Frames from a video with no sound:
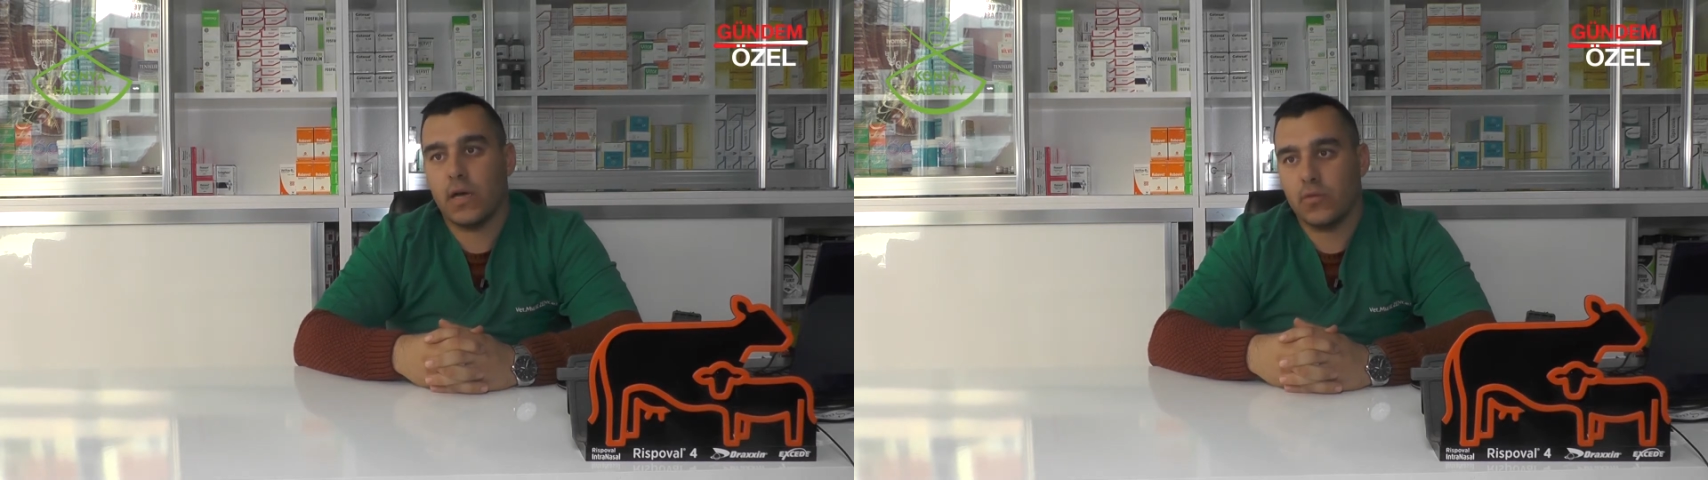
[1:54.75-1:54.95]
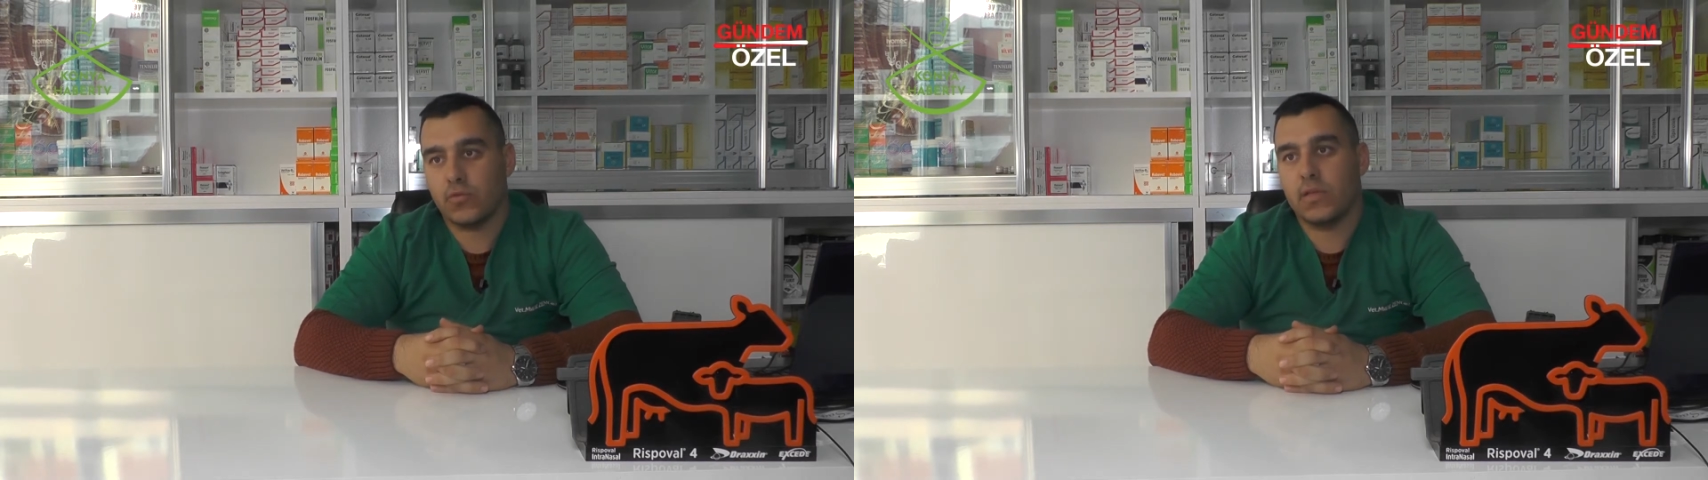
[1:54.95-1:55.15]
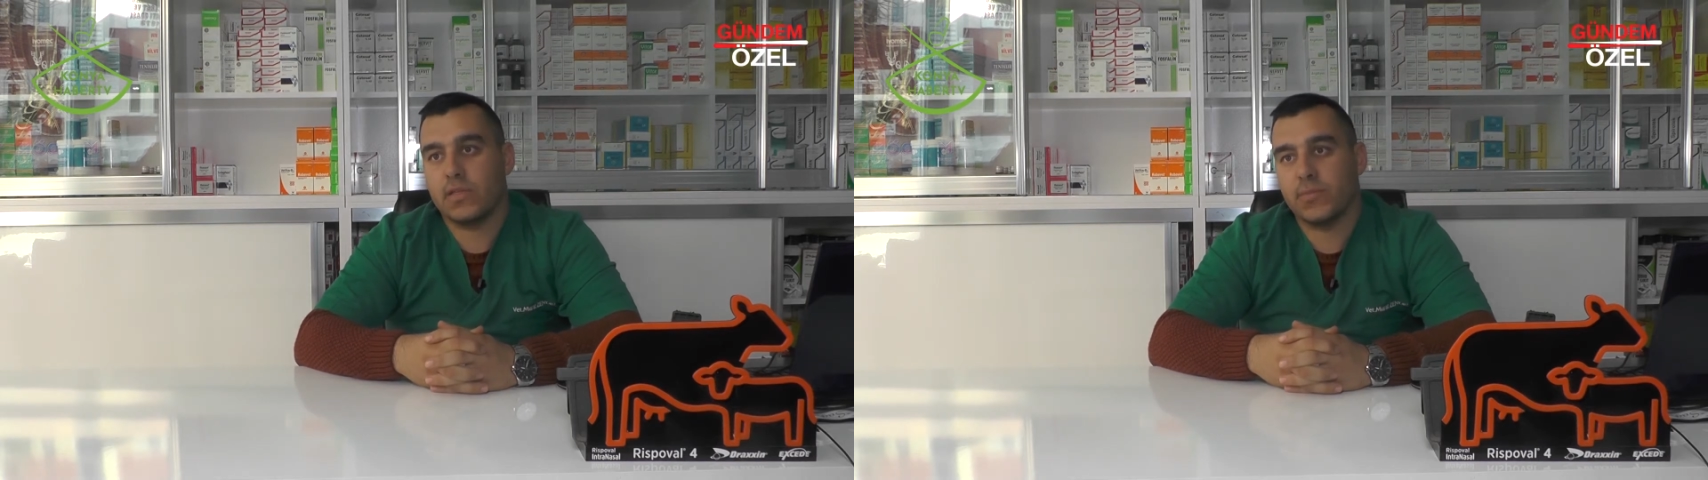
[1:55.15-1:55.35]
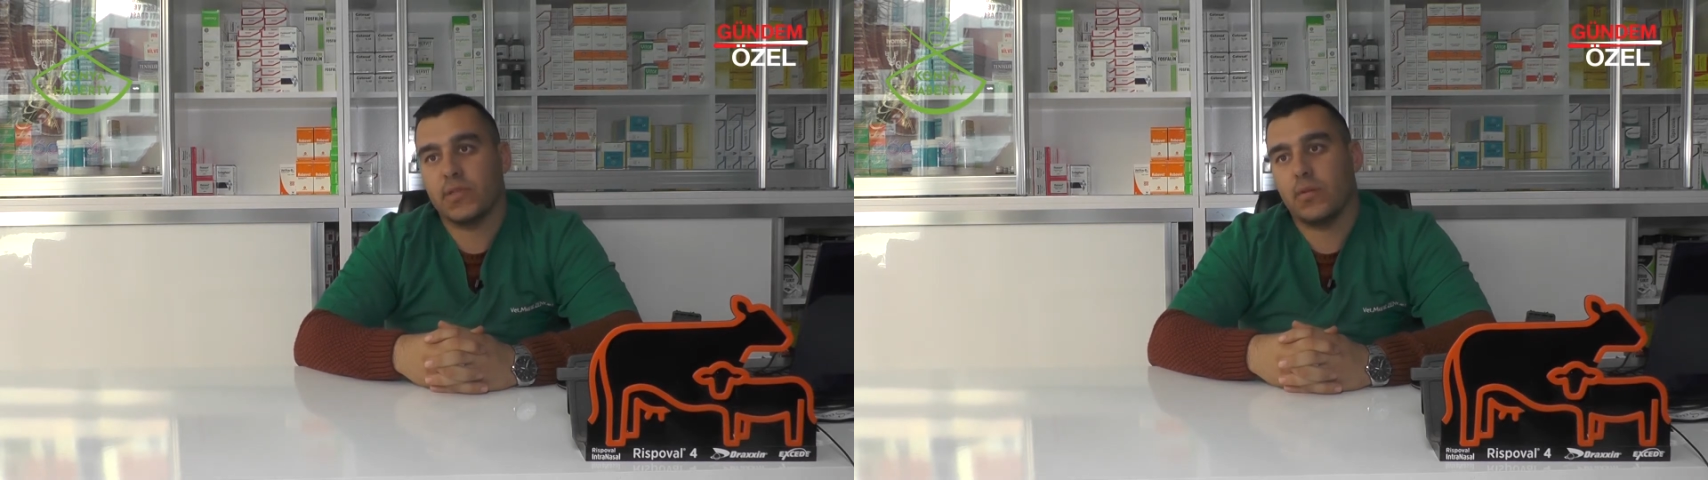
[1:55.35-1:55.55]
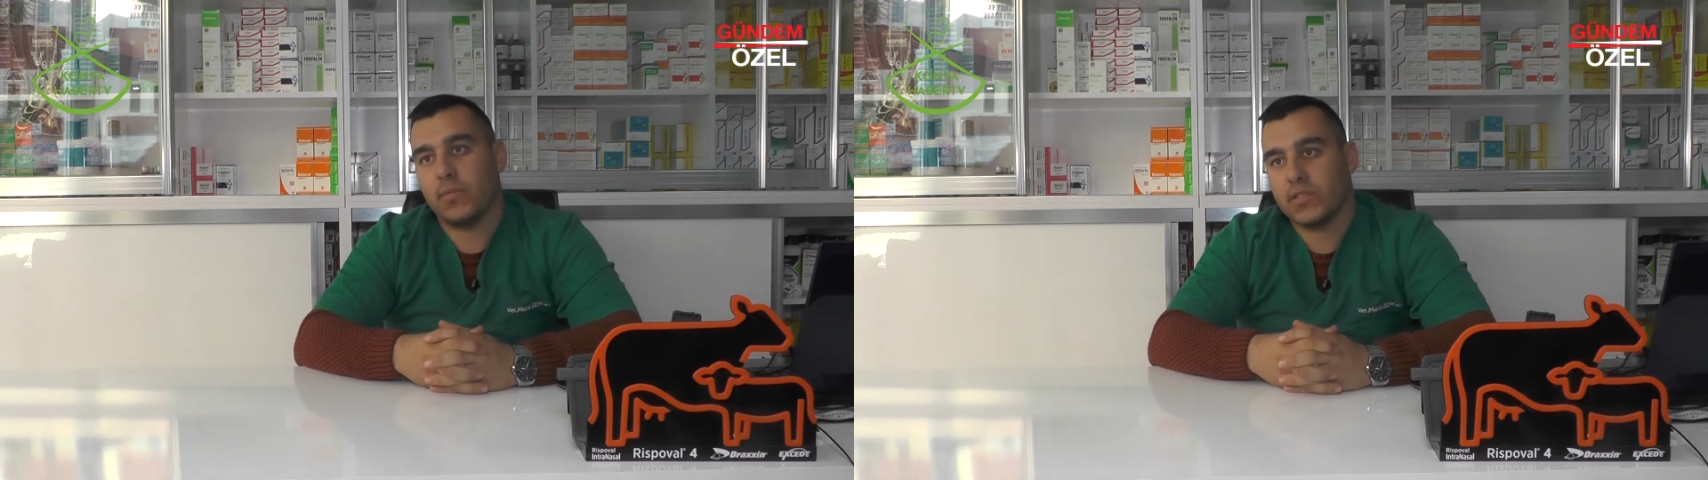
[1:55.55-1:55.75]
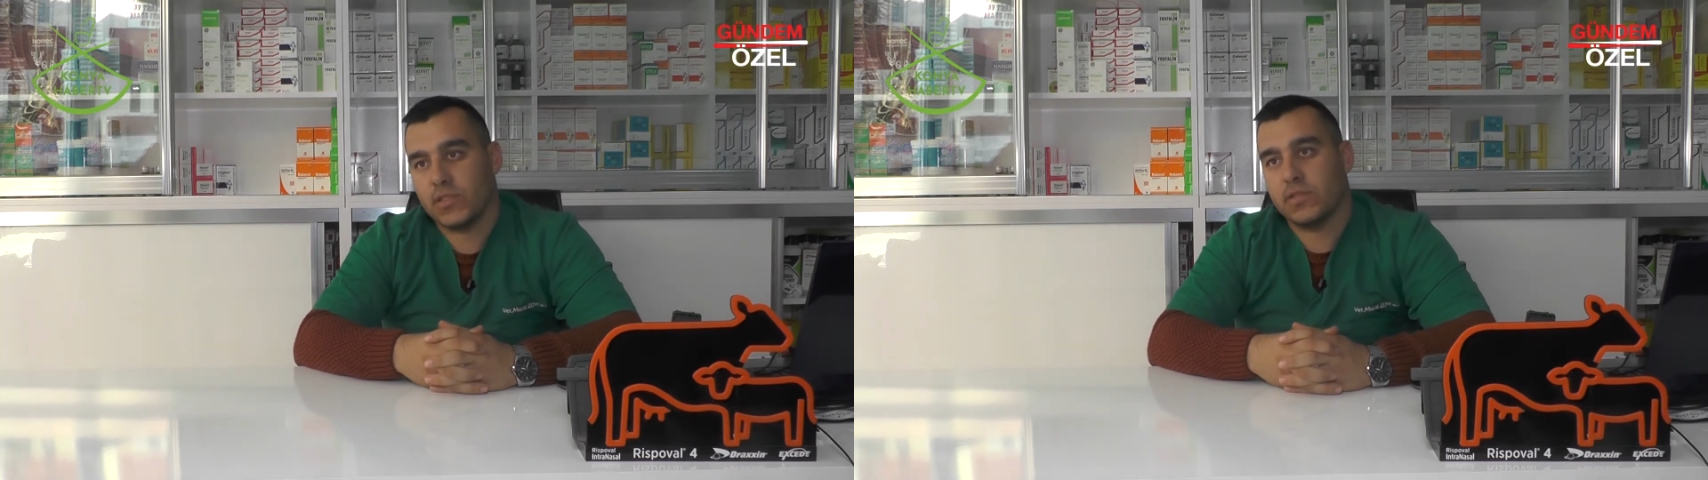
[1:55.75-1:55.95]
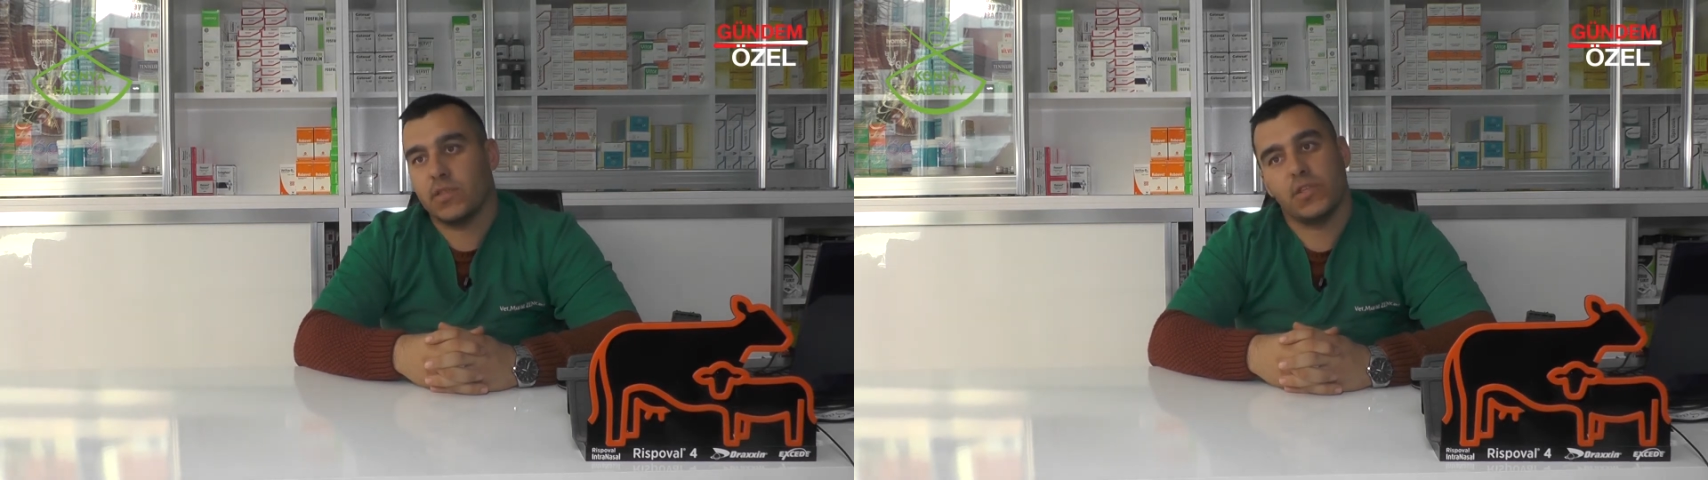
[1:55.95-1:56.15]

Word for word: daha güzel hizmet almak için